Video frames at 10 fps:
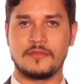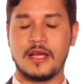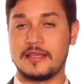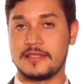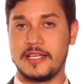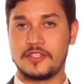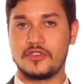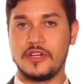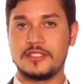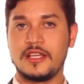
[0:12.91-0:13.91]
As
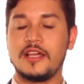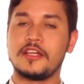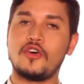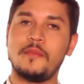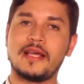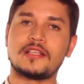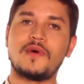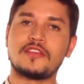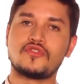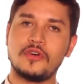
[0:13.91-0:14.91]
eleições, que
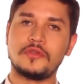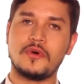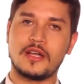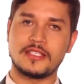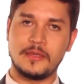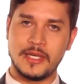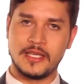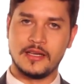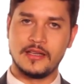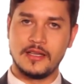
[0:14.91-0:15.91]
começam às 8 horas da
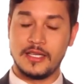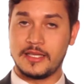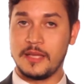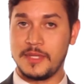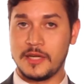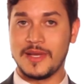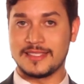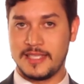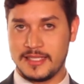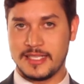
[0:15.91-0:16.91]
manhã e terminam
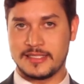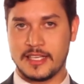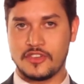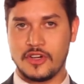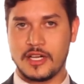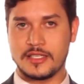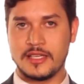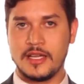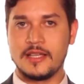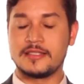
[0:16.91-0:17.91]
às 17 horas,
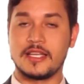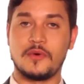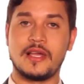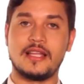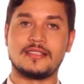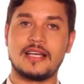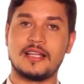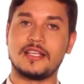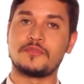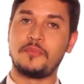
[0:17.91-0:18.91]
serão
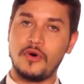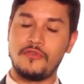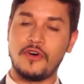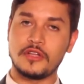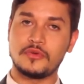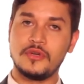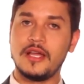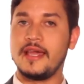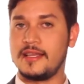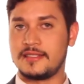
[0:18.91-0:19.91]
realizadas por voto
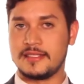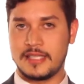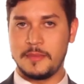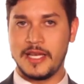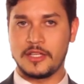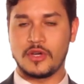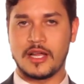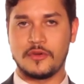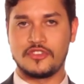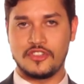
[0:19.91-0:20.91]
em sistema
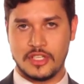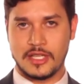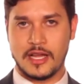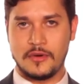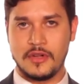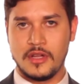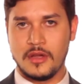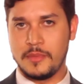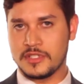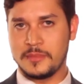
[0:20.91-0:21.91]
eleitoral digital,
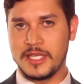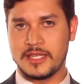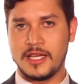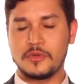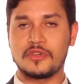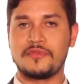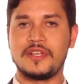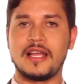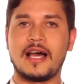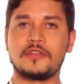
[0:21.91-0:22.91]
possibilitando que o
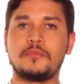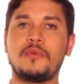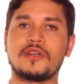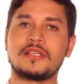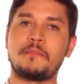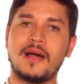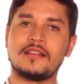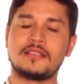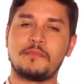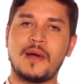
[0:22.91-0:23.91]
filiado possa
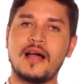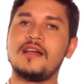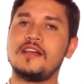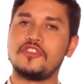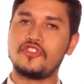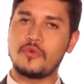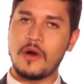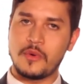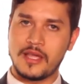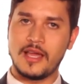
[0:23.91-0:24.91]
participar de
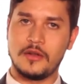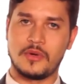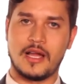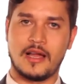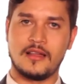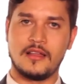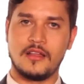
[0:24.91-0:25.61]
qualquer lugar,